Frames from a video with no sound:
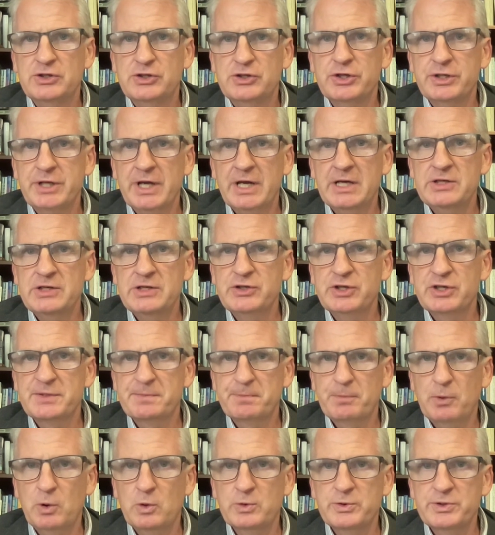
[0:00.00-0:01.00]
że też
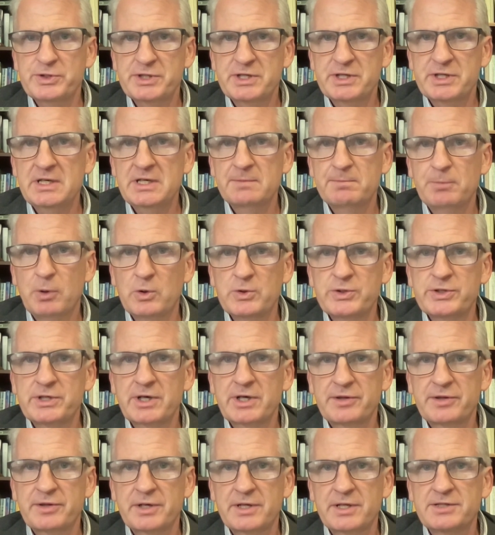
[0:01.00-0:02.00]
jest polski,
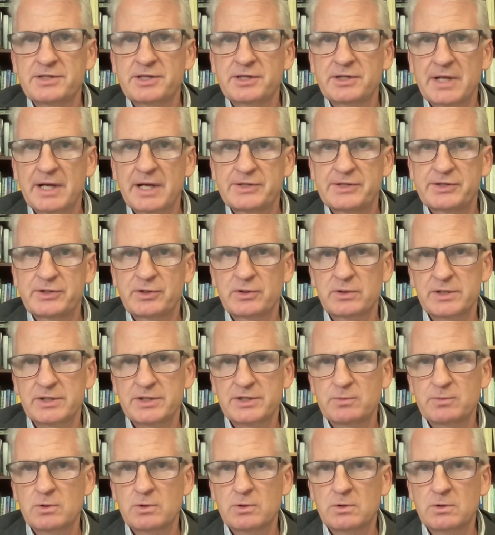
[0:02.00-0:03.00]
polska tradycja
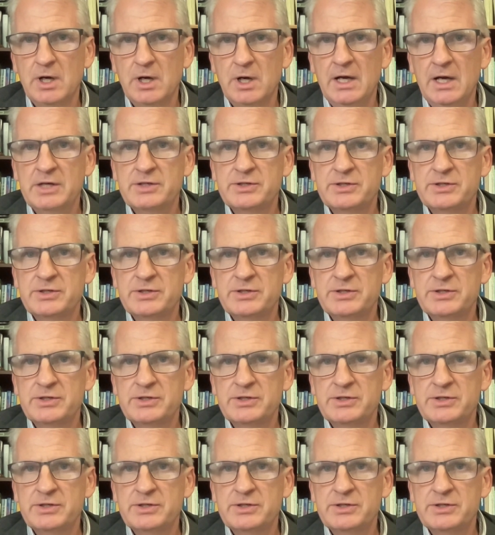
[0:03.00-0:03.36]
nacjonalizmu,